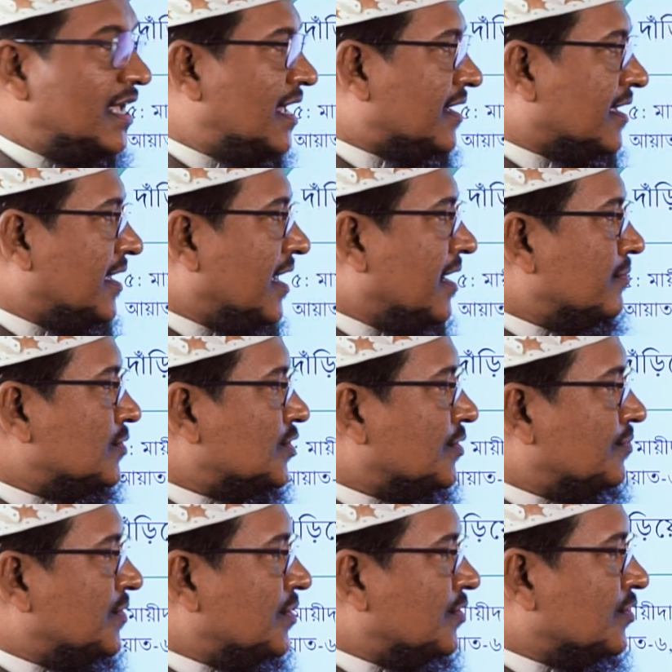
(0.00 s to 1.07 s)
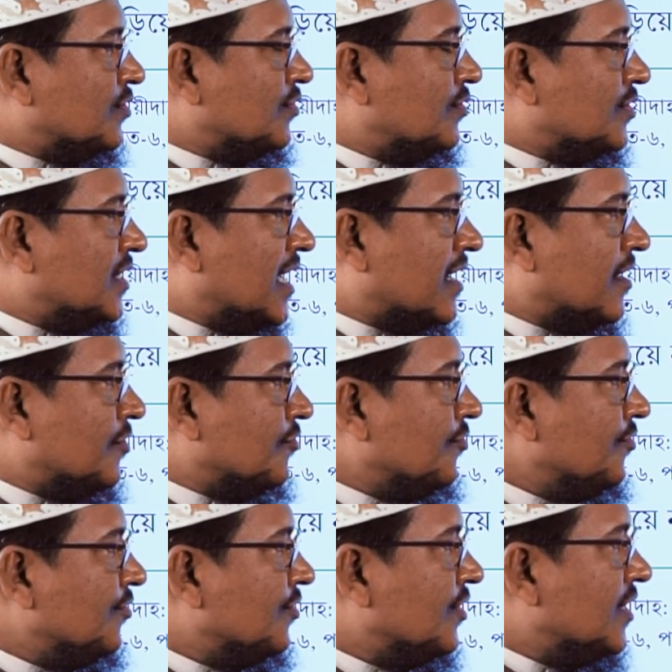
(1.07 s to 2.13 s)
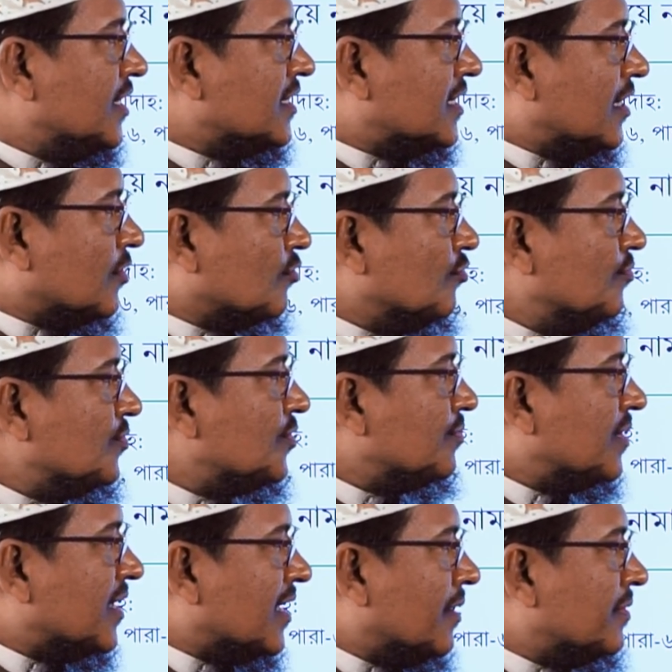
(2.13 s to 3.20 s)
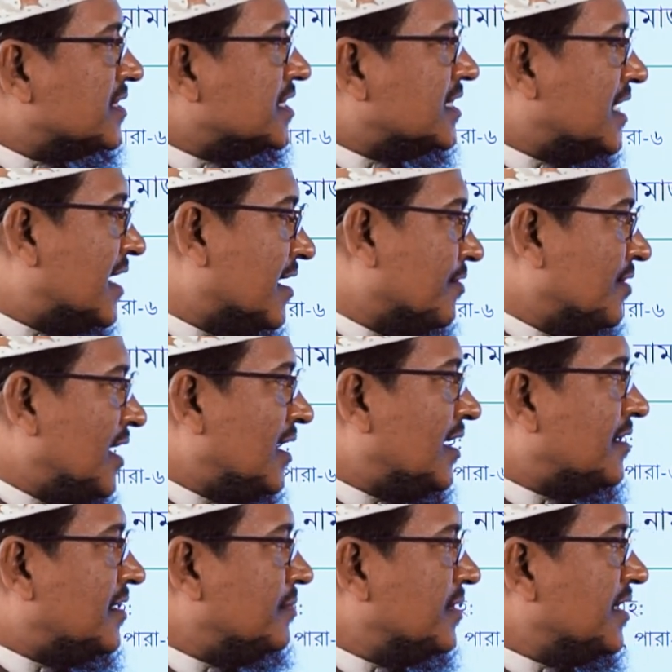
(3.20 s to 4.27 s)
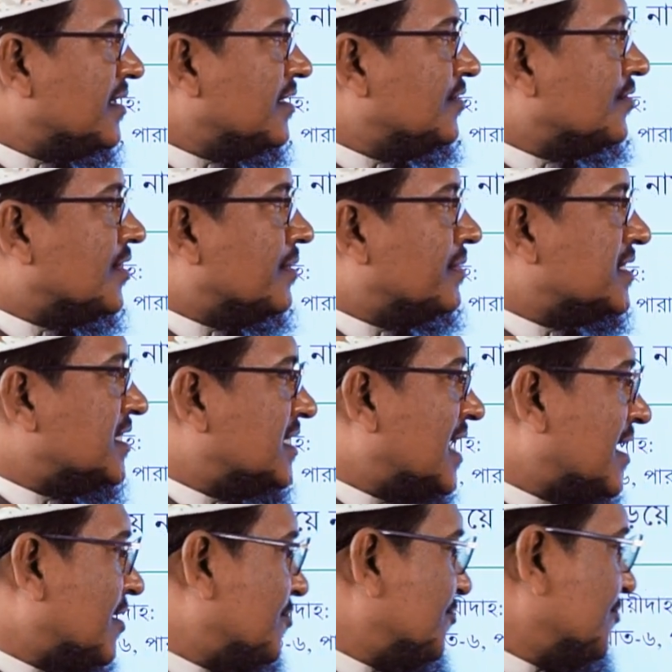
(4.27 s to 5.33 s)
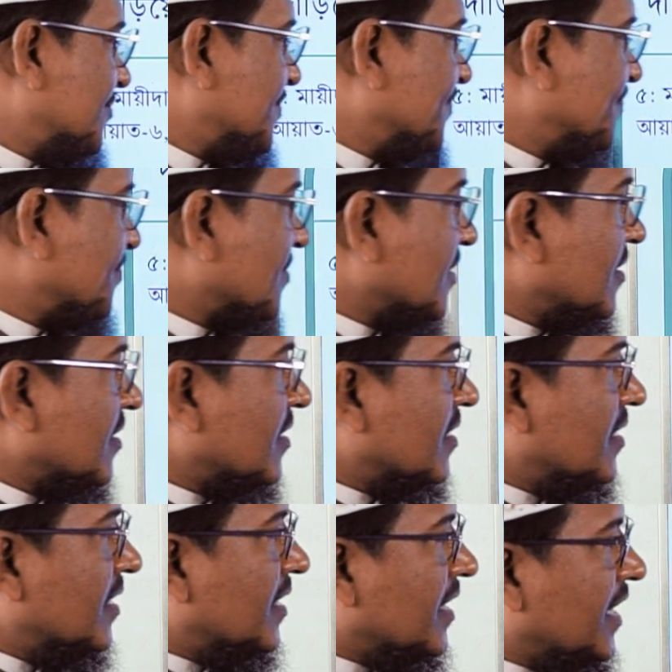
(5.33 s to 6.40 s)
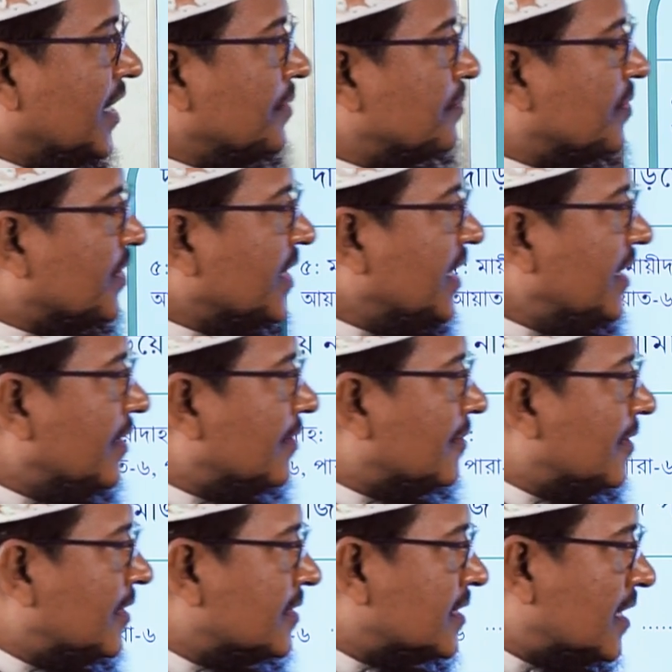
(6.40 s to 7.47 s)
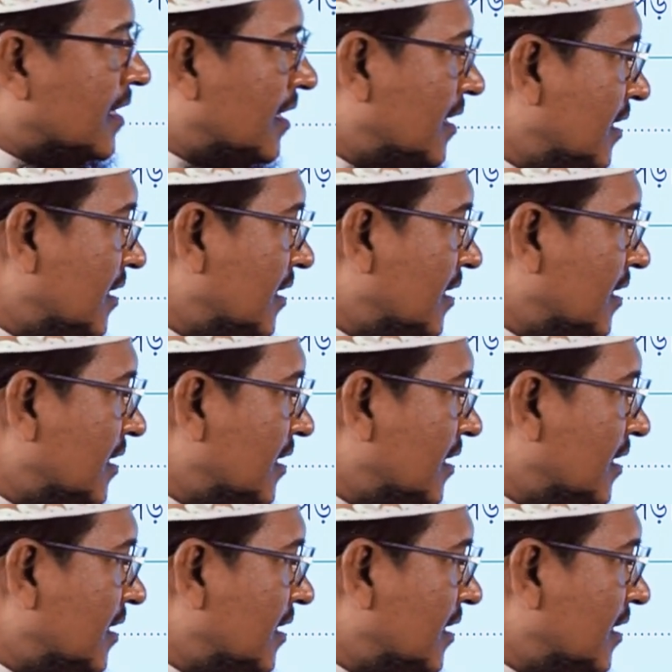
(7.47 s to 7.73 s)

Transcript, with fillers: আর কেয়াম শব্দের অর্থ হলো দাঁড়ানো তাহলে কুমতুম আর নামাজে দাঁড়াও আল্লাহর ডিমান্ড কিন্তু নামাজে দাঁড়ানো এরপরে আল্লাহ তালা